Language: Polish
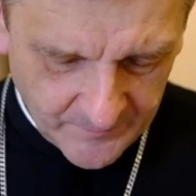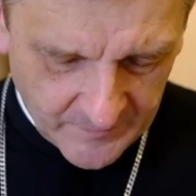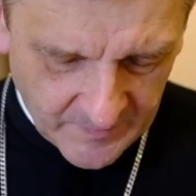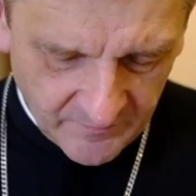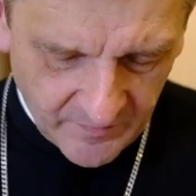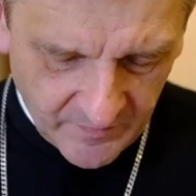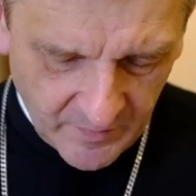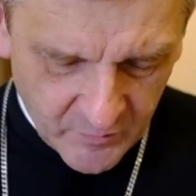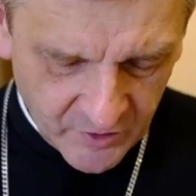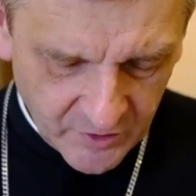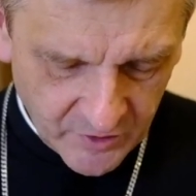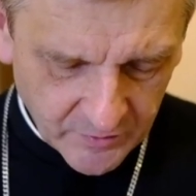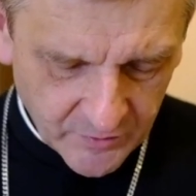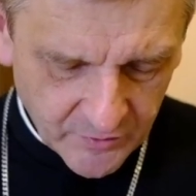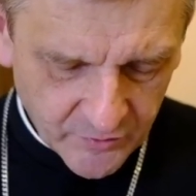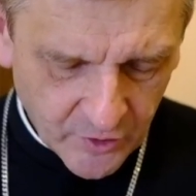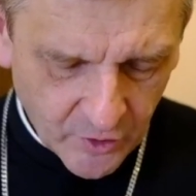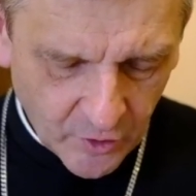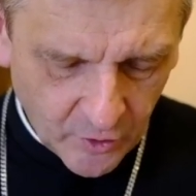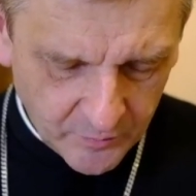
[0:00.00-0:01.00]
Wiemy, że gdy
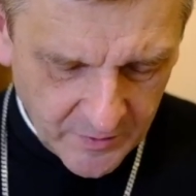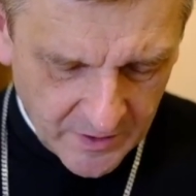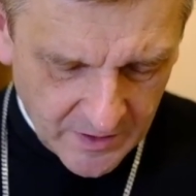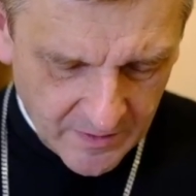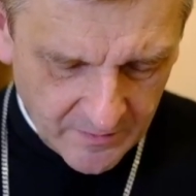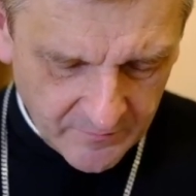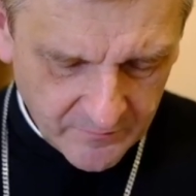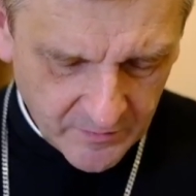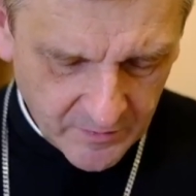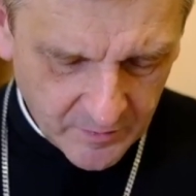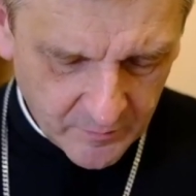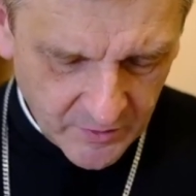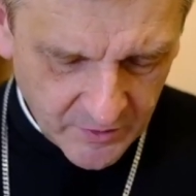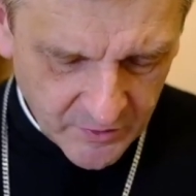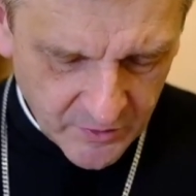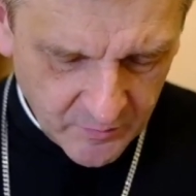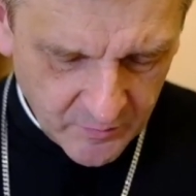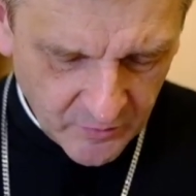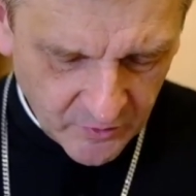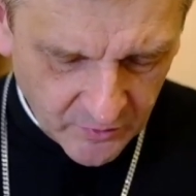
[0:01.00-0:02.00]
się objawi,
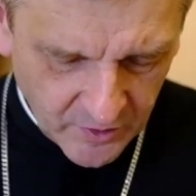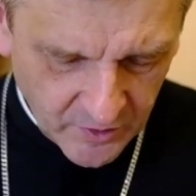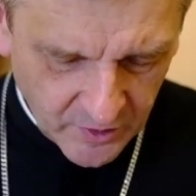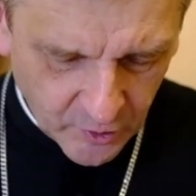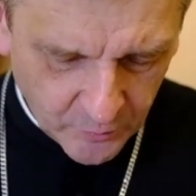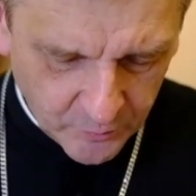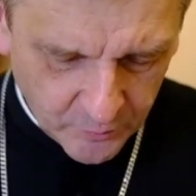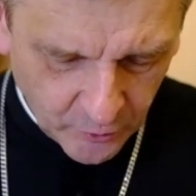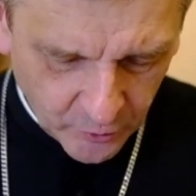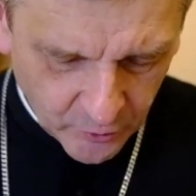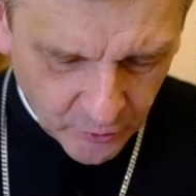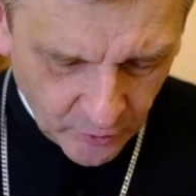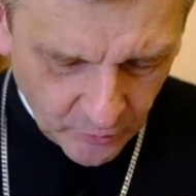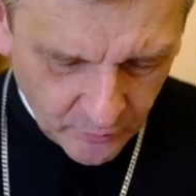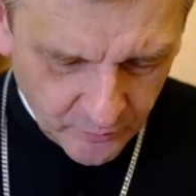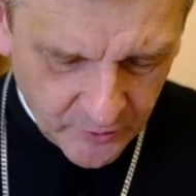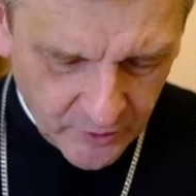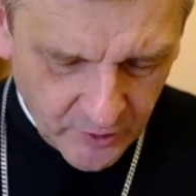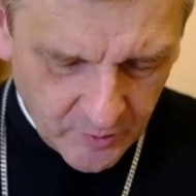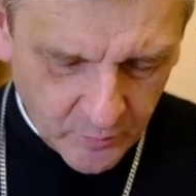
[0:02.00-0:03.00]
będziemy do Niego
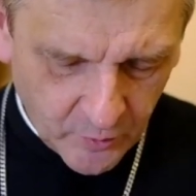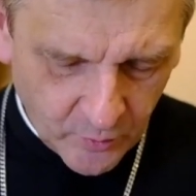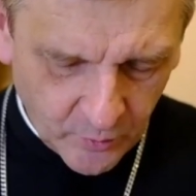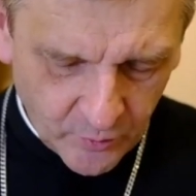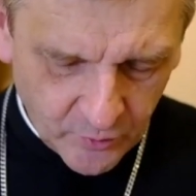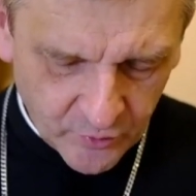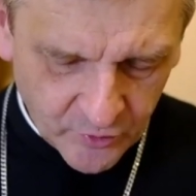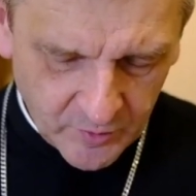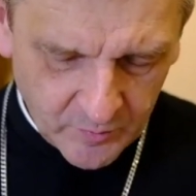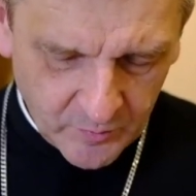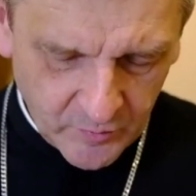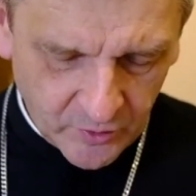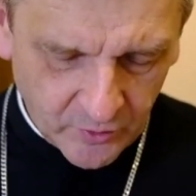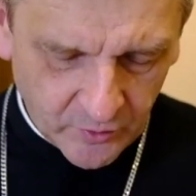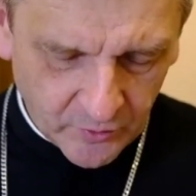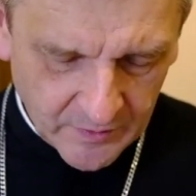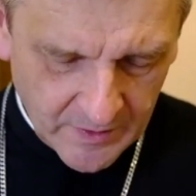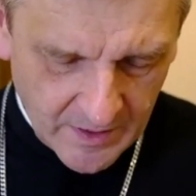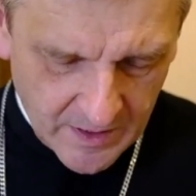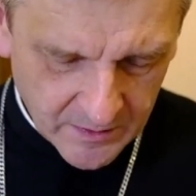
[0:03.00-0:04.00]
podobni, bo ujrzymy Go
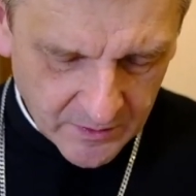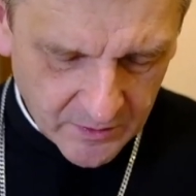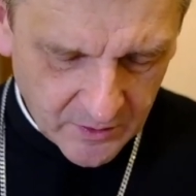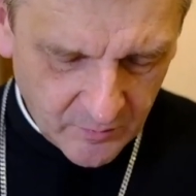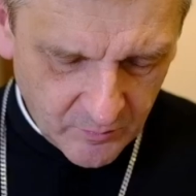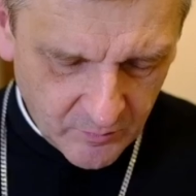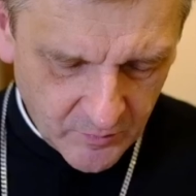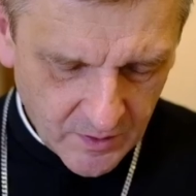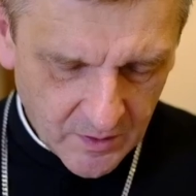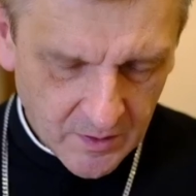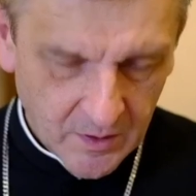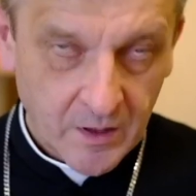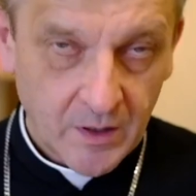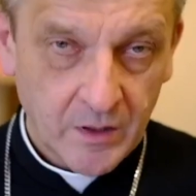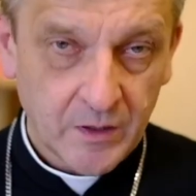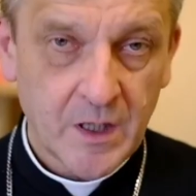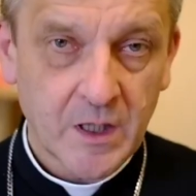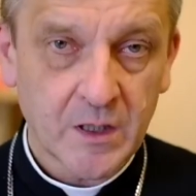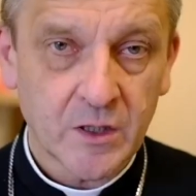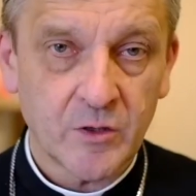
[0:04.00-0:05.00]
takim,
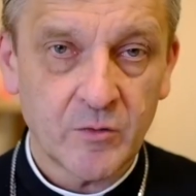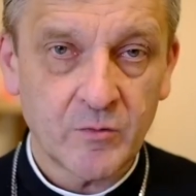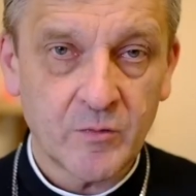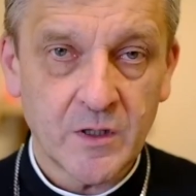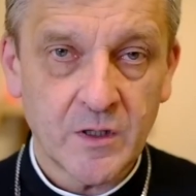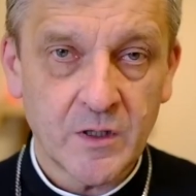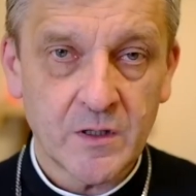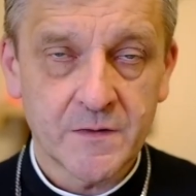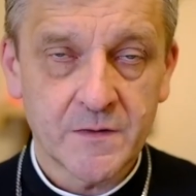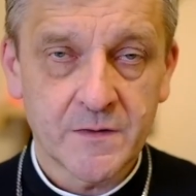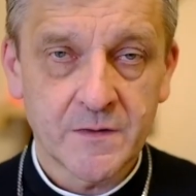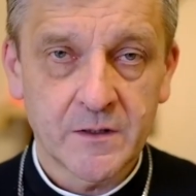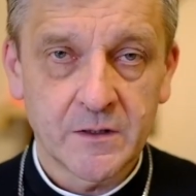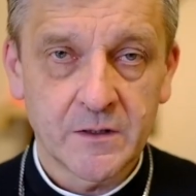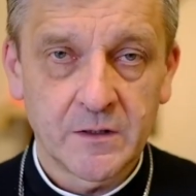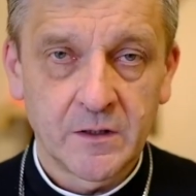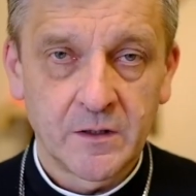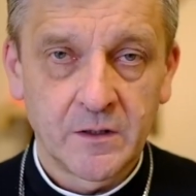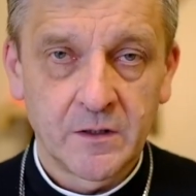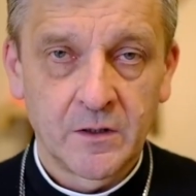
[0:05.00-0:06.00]
jakim jest
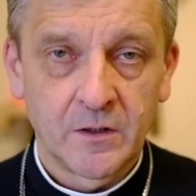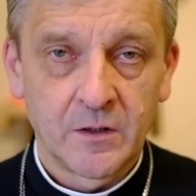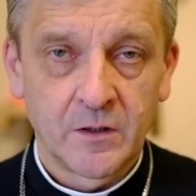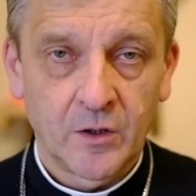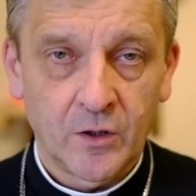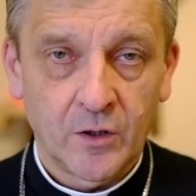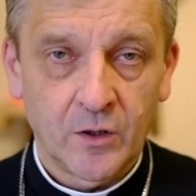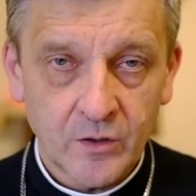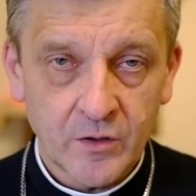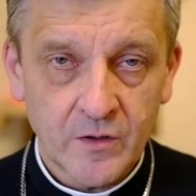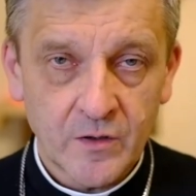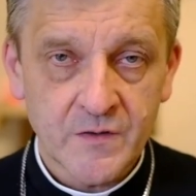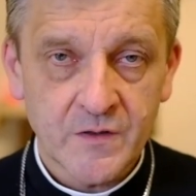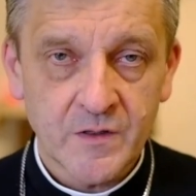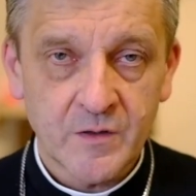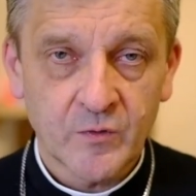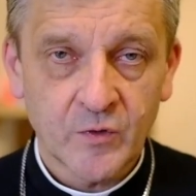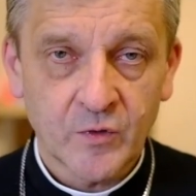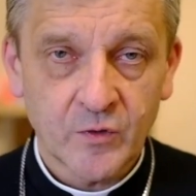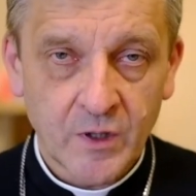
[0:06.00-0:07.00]
ojcem
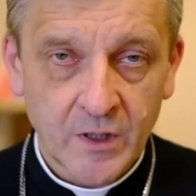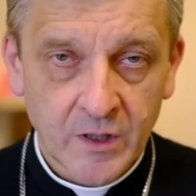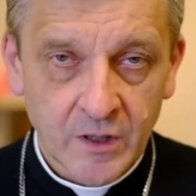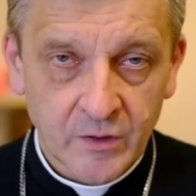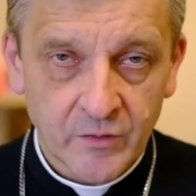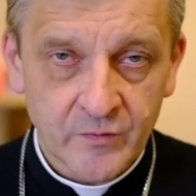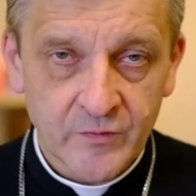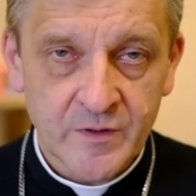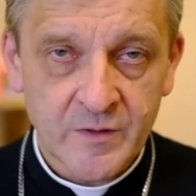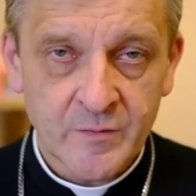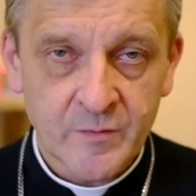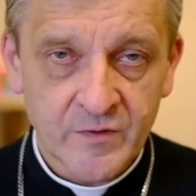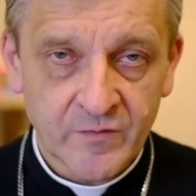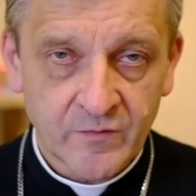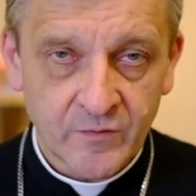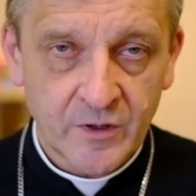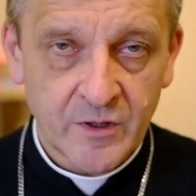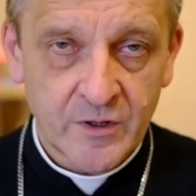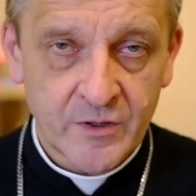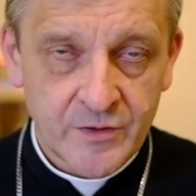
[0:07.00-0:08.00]
kochającym
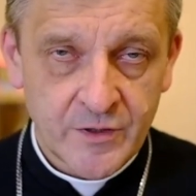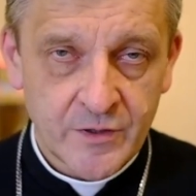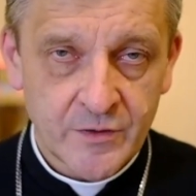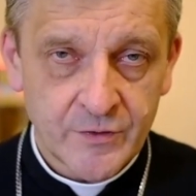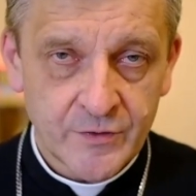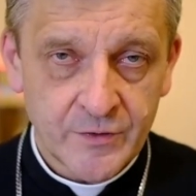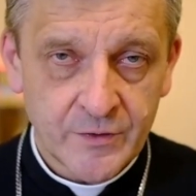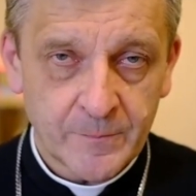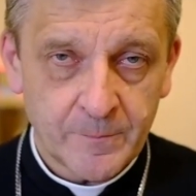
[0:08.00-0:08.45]
swoje dzieci.